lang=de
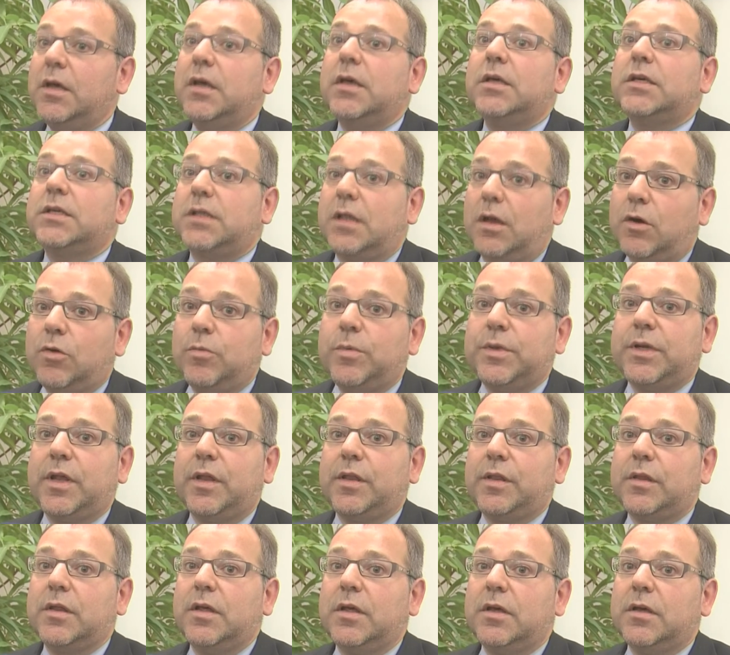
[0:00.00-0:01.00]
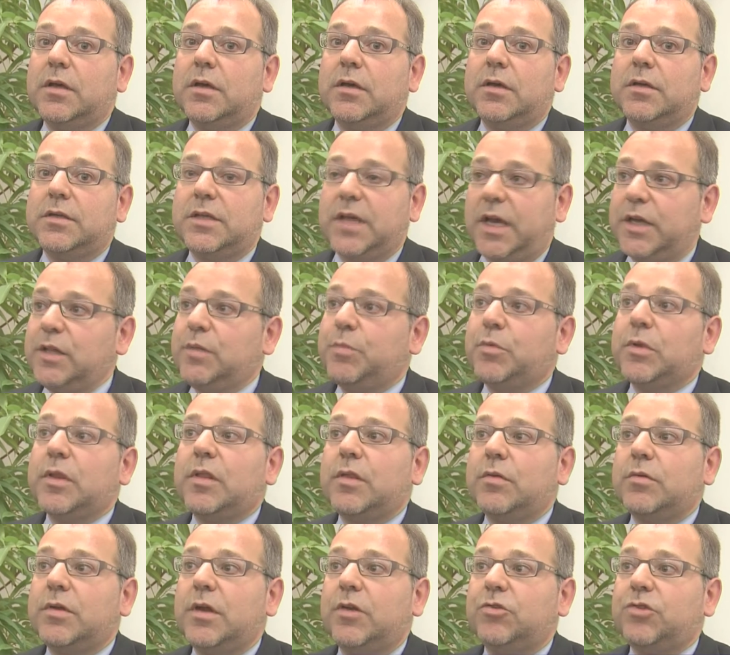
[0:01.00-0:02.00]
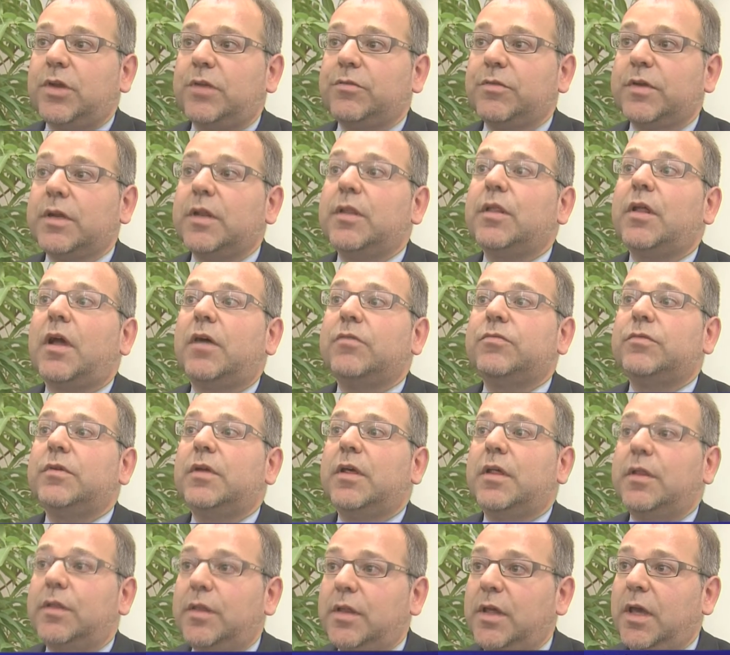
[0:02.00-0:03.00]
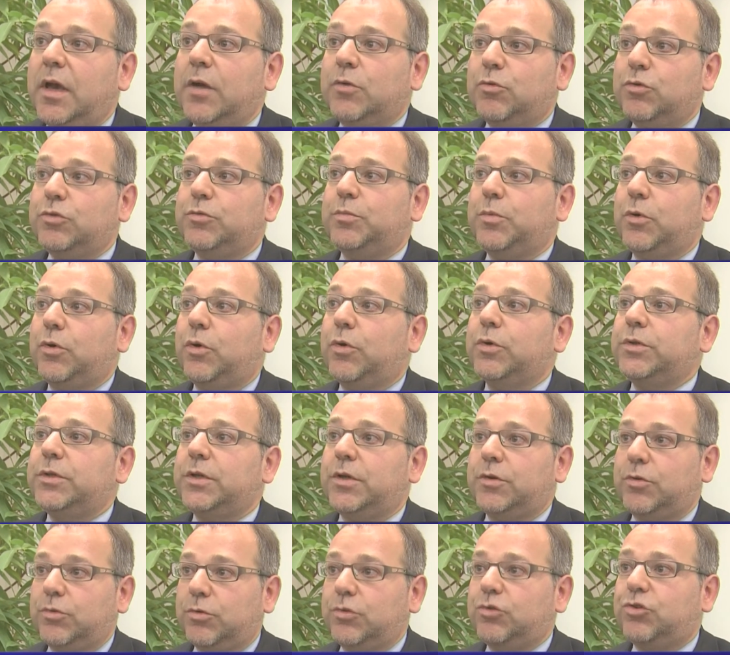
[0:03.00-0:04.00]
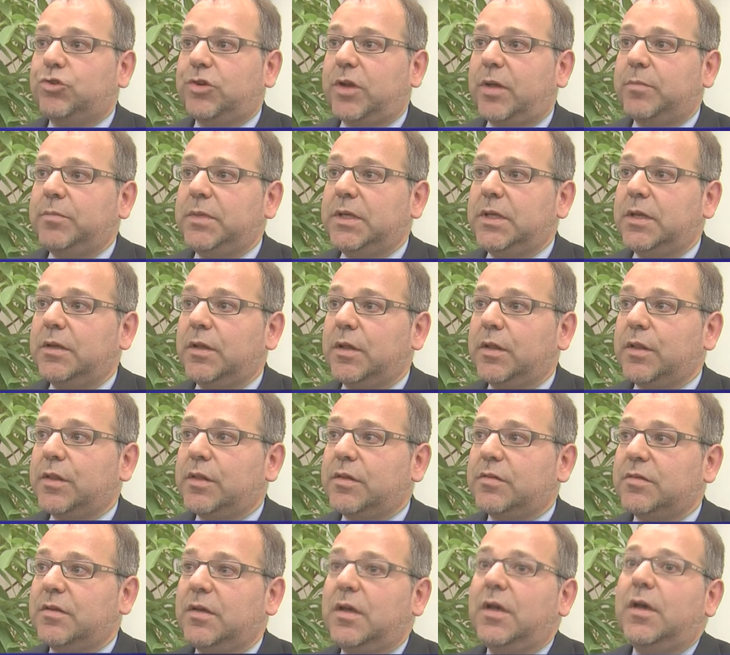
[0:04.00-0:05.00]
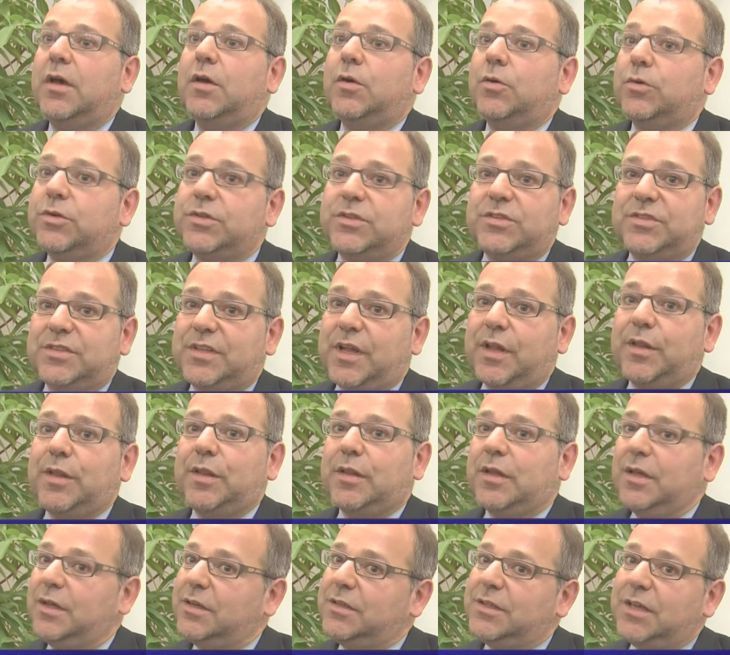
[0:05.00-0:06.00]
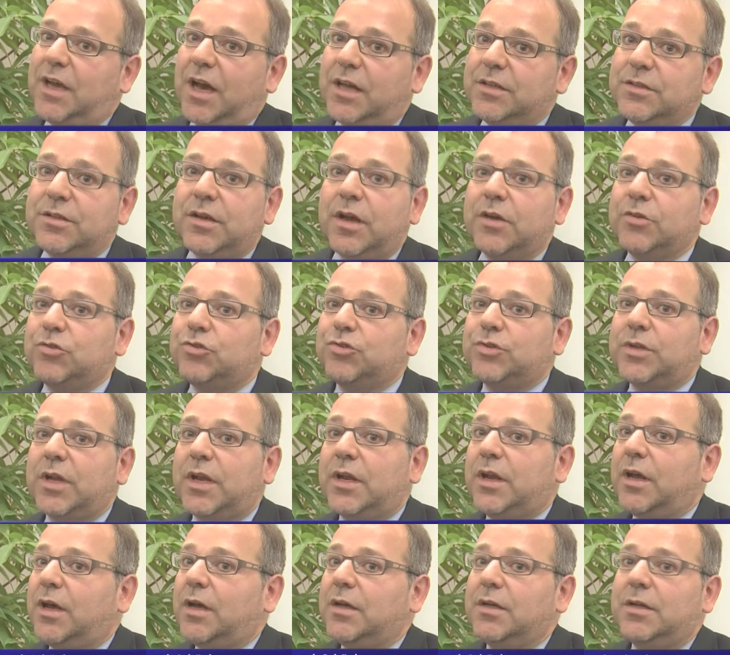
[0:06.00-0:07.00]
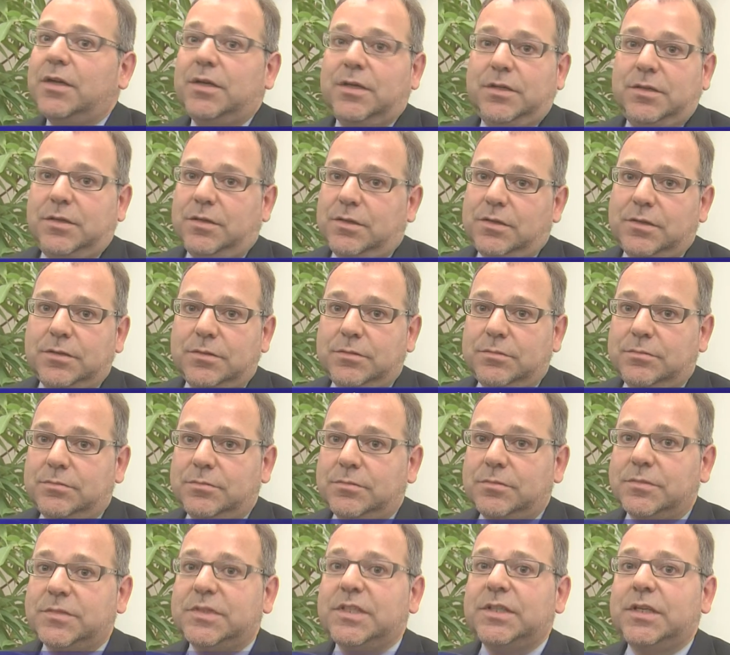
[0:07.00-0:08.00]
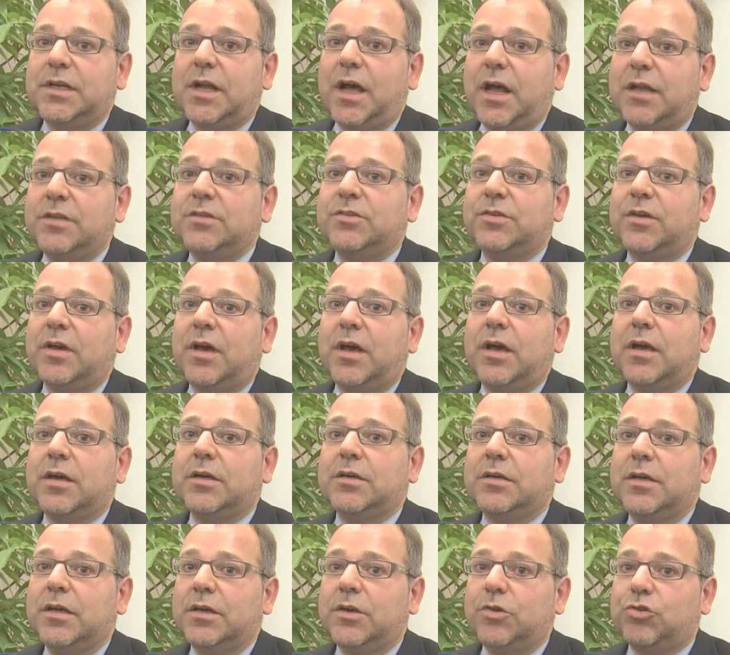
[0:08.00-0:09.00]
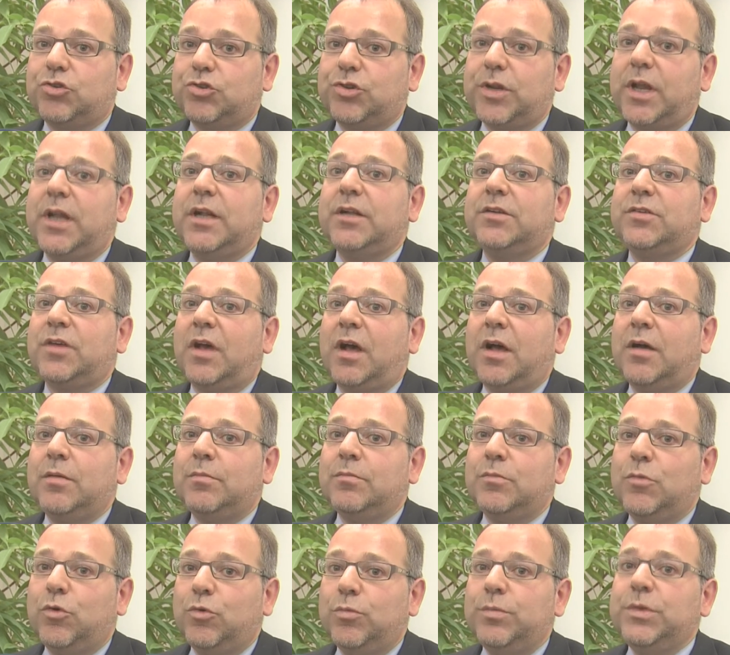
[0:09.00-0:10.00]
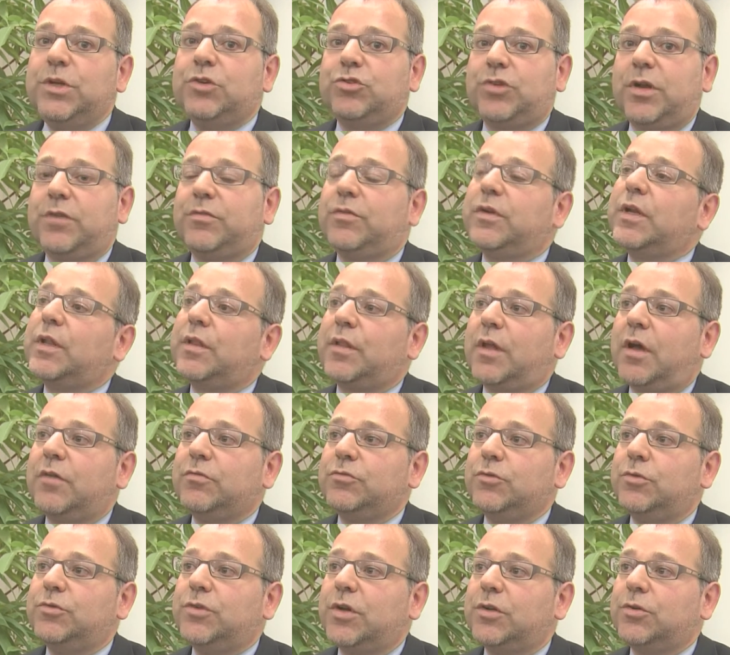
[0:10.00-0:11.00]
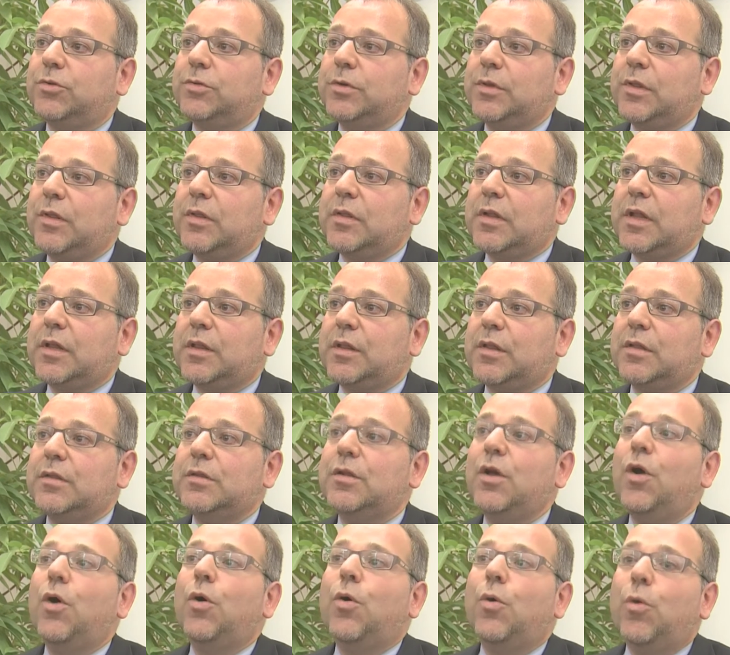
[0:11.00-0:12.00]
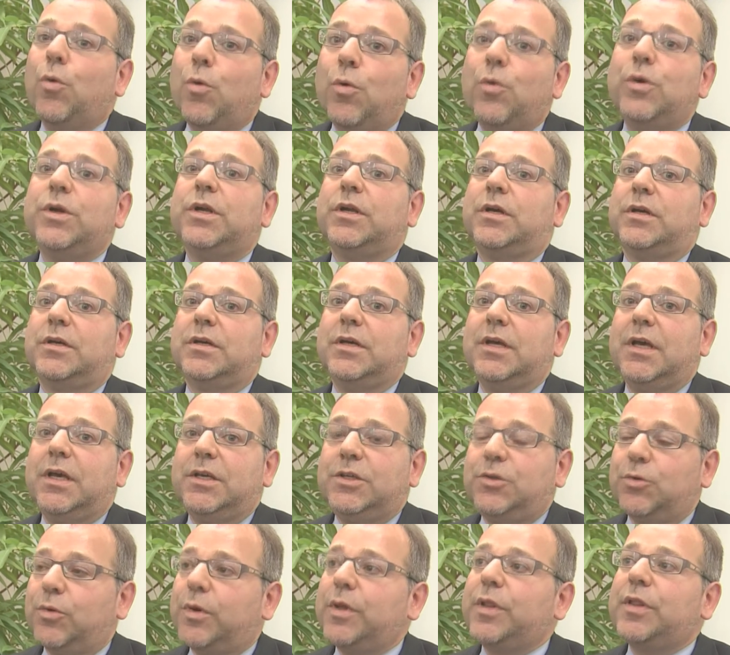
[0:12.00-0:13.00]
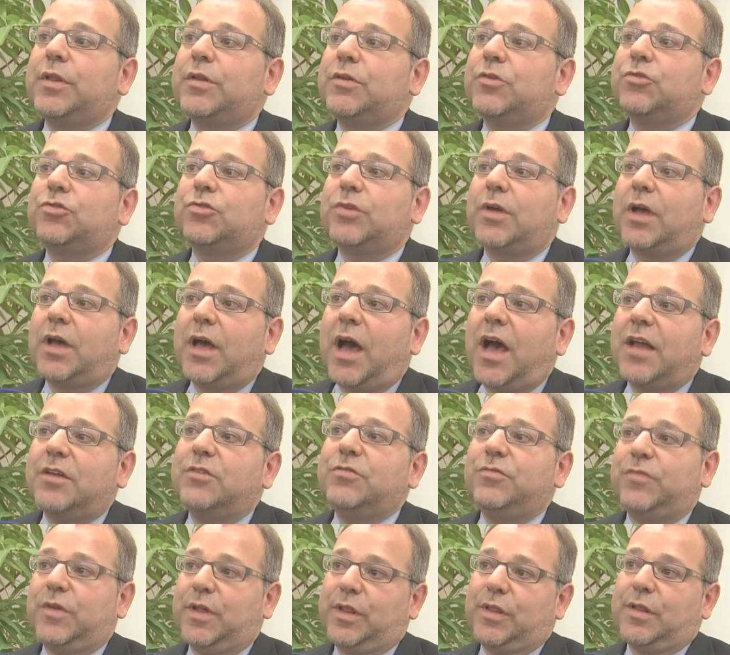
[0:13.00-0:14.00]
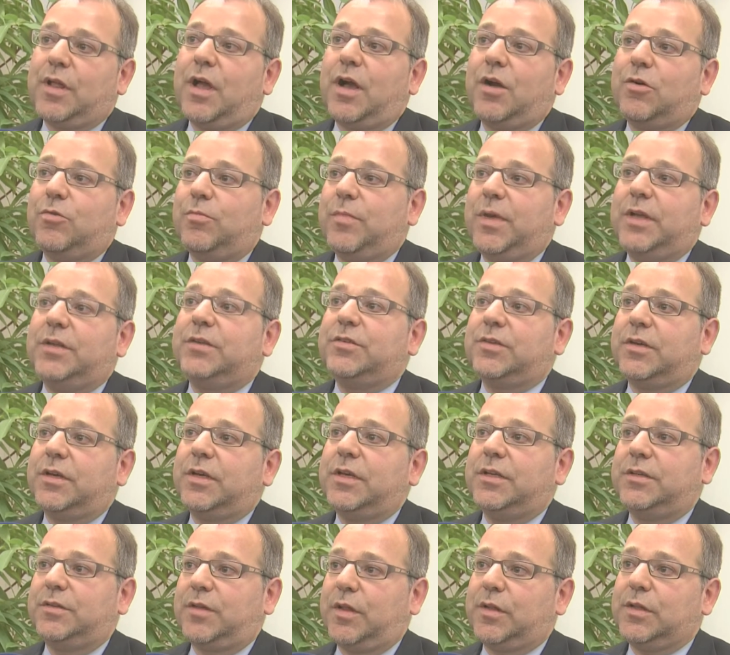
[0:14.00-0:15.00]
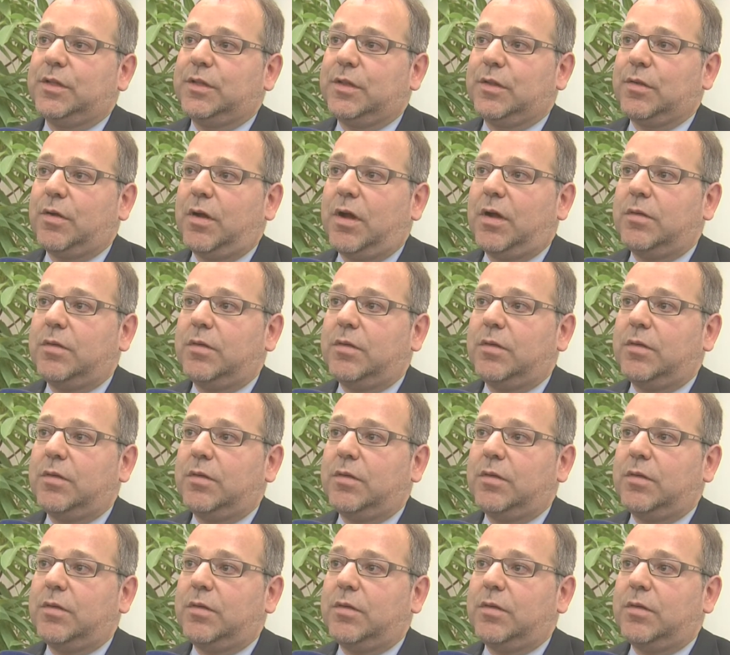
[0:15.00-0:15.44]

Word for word: Ich glaube, dass äh, die Rechtsposition der Stadt Friedrichshafen sehr gut begründet und stabil ist und dass die Antragsteller ähm, den Antrag gestellt haben, um die Stadt Friedrichshafen unter Druck zu setzen, ohne juristisch handfeste Argumente hinter sich zu